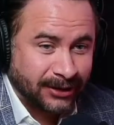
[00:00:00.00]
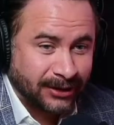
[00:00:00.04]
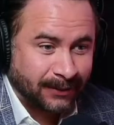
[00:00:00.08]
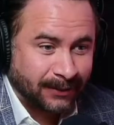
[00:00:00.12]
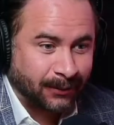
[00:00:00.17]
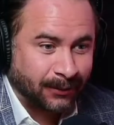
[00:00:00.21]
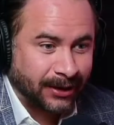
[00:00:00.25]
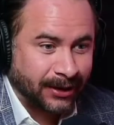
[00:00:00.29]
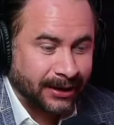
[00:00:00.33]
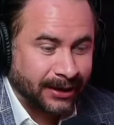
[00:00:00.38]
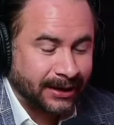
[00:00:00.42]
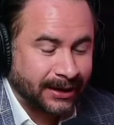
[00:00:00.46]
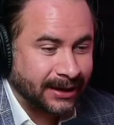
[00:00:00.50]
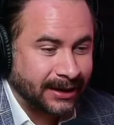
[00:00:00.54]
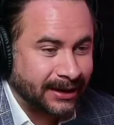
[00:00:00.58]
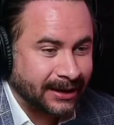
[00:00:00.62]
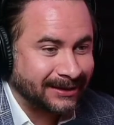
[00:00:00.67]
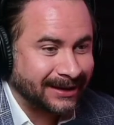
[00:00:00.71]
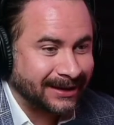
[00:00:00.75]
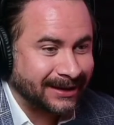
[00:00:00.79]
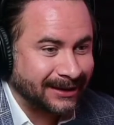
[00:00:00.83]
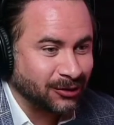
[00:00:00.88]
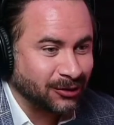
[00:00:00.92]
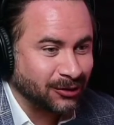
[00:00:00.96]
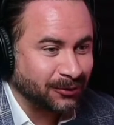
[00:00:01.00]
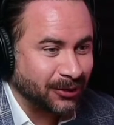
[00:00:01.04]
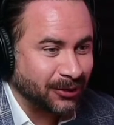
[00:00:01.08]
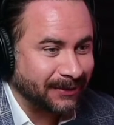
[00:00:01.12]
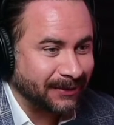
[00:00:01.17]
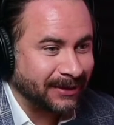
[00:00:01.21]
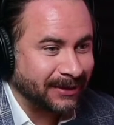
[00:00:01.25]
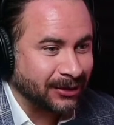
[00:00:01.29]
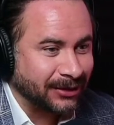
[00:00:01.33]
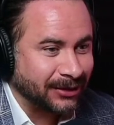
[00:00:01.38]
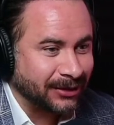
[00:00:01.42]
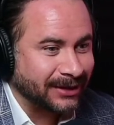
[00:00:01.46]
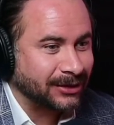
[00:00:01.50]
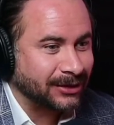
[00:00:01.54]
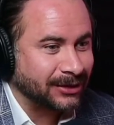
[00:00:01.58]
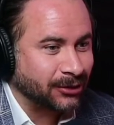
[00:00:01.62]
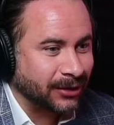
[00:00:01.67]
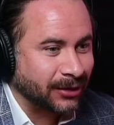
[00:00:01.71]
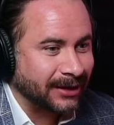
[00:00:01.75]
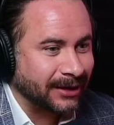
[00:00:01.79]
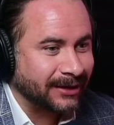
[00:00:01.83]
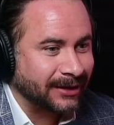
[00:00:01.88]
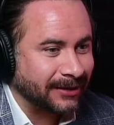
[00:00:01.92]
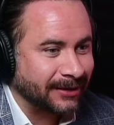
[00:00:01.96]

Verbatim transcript: si pueden. Es, un programa en donde se tocan